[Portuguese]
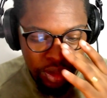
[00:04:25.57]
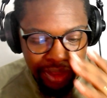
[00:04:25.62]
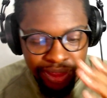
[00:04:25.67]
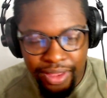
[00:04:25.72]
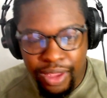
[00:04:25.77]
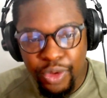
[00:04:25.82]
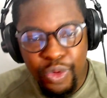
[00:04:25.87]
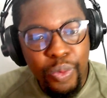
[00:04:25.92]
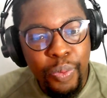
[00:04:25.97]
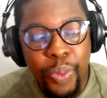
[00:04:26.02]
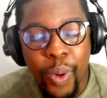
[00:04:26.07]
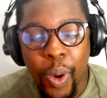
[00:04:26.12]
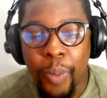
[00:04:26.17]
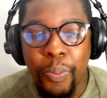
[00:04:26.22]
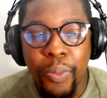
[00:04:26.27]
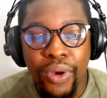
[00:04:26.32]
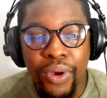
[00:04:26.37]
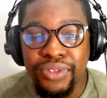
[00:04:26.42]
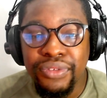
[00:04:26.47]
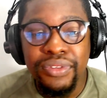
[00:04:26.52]
Dando um
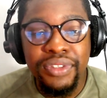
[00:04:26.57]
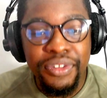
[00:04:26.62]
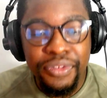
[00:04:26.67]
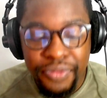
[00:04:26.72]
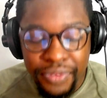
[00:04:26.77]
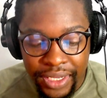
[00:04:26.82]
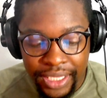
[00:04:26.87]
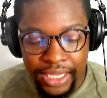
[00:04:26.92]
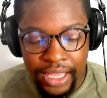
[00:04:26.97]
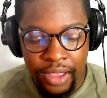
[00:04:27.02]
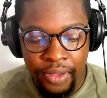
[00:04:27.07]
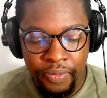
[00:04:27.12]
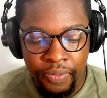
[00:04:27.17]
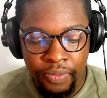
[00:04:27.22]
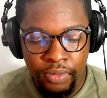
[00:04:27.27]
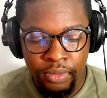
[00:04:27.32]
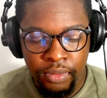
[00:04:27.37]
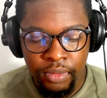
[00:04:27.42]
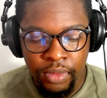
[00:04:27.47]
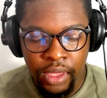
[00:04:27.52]
propósito de vida.
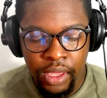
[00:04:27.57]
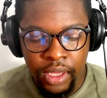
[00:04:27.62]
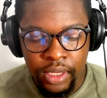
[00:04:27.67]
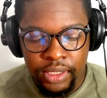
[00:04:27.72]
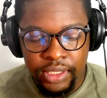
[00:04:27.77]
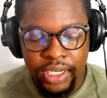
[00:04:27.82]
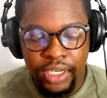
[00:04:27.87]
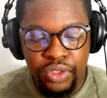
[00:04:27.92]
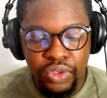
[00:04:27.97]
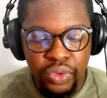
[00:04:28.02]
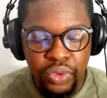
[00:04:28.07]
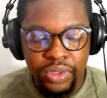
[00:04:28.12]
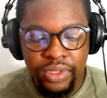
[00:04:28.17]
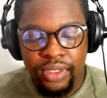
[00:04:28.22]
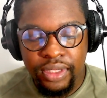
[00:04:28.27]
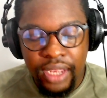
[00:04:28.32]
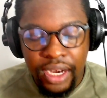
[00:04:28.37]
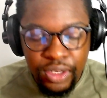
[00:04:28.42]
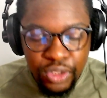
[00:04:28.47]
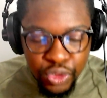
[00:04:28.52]
Jesus
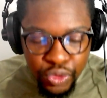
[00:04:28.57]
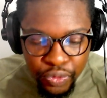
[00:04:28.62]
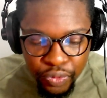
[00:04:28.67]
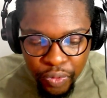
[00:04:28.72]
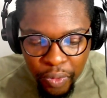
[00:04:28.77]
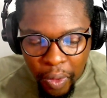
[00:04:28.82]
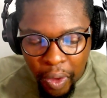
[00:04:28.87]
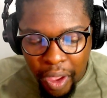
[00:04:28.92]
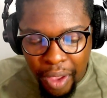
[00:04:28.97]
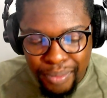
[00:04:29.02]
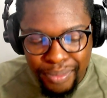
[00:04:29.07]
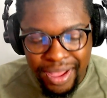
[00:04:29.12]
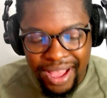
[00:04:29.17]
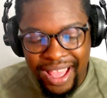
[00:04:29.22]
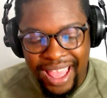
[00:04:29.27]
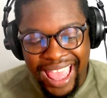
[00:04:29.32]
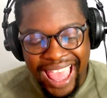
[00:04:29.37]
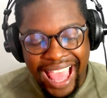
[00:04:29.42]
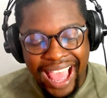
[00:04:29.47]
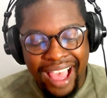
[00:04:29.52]
transforma
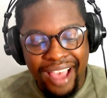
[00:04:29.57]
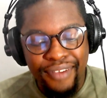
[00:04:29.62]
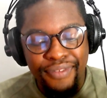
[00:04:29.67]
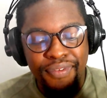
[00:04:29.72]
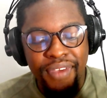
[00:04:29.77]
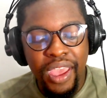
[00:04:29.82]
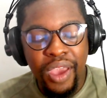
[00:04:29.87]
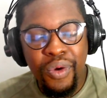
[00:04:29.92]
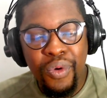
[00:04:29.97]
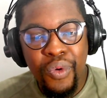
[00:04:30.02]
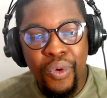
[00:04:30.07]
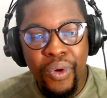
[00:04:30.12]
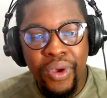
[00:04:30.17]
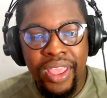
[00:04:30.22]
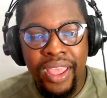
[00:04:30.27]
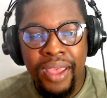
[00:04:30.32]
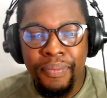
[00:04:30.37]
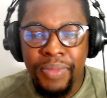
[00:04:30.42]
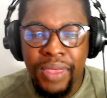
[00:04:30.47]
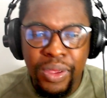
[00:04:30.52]
a
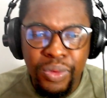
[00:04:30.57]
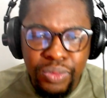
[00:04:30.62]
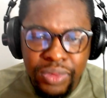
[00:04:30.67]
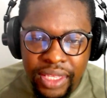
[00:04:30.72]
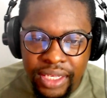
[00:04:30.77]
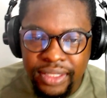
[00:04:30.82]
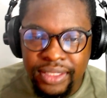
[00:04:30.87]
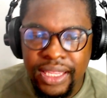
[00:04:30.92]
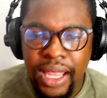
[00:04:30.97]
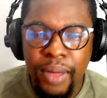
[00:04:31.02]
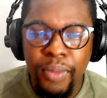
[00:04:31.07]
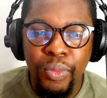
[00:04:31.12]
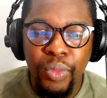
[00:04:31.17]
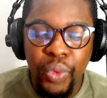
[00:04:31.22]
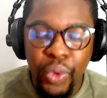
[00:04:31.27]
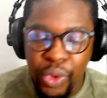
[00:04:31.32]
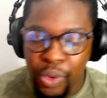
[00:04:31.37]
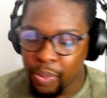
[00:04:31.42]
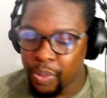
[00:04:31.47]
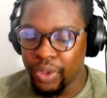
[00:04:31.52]
vergonha em um
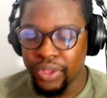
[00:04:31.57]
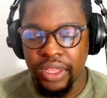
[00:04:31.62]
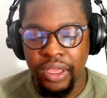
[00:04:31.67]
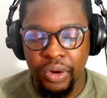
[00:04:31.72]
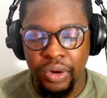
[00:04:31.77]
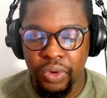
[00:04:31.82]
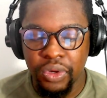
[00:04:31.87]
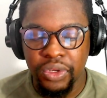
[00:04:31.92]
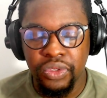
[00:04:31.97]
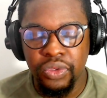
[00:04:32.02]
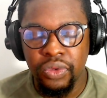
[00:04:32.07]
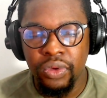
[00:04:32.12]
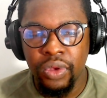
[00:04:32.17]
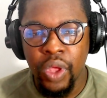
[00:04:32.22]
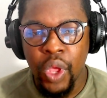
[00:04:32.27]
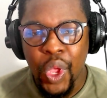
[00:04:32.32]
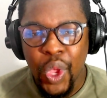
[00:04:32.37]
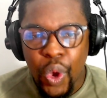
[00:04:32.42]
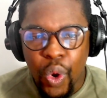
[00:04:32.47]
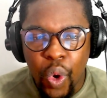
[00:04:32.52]
testemunho poderoso.
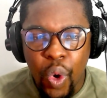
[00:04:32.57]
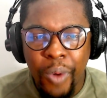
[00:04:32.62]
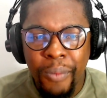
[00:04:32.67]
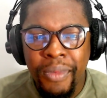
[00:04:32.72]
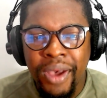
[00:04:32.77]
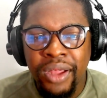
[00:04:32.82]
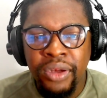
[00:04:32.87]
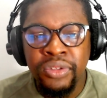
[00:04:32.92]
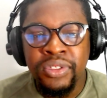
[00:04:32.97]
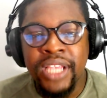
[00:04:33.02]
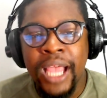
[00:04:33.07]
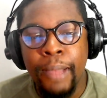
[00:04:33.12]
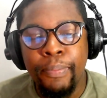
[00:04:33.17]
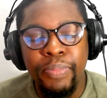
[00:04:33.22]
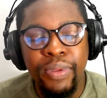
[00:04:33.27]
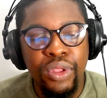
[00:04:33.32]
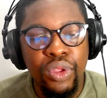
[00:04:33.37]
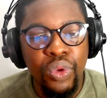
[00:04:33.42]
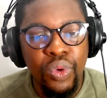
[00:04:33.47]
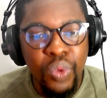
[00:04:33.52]
Romanos
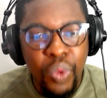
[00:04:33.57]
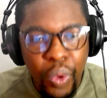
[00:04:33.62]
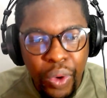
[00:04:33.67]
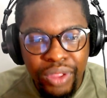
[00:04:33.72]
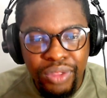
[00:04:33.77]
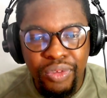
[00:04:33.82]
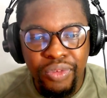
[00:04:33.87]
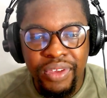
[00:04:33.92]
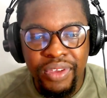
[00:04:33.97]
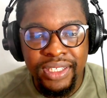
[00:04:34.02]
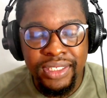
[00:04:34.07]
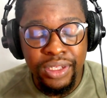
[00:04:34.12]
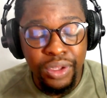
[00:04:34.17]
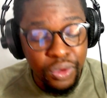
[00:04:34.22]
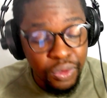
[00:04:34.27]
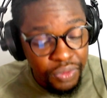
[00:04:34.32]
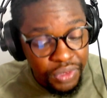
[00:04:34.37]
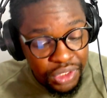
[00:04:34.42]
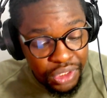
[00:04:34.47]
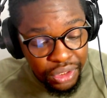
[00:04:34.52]
capítulo 8,
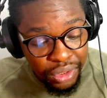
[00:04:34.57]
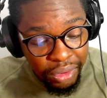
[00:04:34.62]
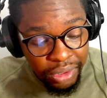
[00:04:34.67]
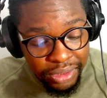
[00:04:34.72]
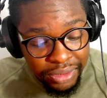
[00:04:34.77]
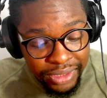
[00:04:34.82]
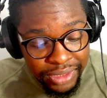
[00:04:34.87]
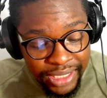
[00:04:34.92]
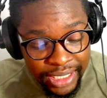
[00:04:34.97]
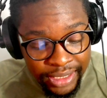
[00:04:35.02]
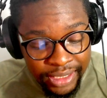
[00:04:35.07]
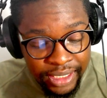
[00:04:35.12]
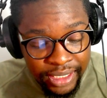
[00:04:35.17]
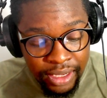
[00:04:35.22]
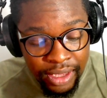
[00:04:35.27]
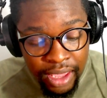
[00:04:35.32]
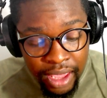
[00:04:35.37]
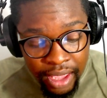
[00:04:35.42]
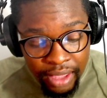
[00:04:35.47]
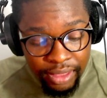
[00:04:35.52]
versículo 28 diz
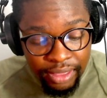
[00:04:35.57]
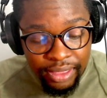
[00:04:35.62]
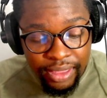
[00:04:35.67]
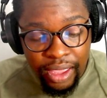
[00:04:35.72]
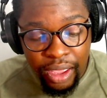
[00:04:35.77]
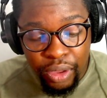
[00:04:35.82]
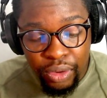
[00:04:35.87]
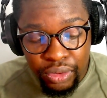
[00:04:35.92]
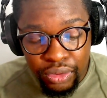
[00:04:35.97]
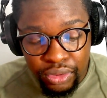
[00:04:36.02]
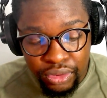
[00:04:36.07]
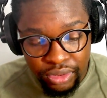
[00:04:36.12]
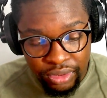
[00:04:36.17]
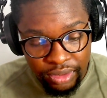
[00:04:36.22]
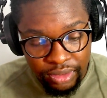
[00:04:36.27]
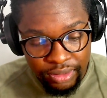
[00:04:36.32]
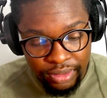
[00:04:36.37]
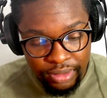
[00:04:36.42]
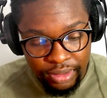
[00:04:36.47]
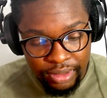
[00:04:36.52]
assim:
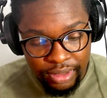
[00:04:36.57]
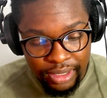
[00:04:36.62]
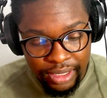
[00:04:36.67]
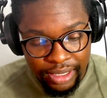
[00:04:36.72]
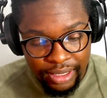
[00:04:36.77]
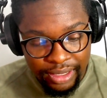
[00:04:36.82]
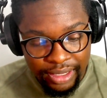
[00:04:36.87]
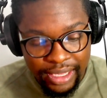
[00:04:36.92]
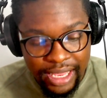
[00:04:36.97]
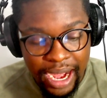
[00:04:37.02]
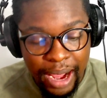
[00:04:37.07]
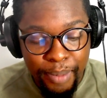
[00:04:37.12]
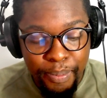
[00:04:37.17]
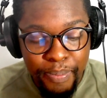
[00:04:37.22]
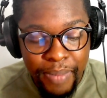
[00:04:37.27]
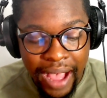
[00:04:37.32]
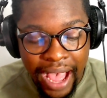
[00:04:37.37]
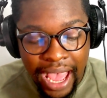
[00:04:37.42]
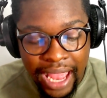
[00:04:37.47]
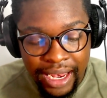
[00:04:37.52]
Deus
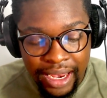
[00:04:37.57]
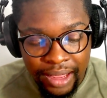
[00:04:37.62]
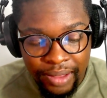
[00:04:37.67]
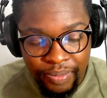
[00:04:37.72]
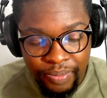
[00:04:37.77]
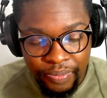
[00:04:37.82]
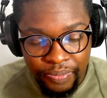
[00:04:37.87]
trabalha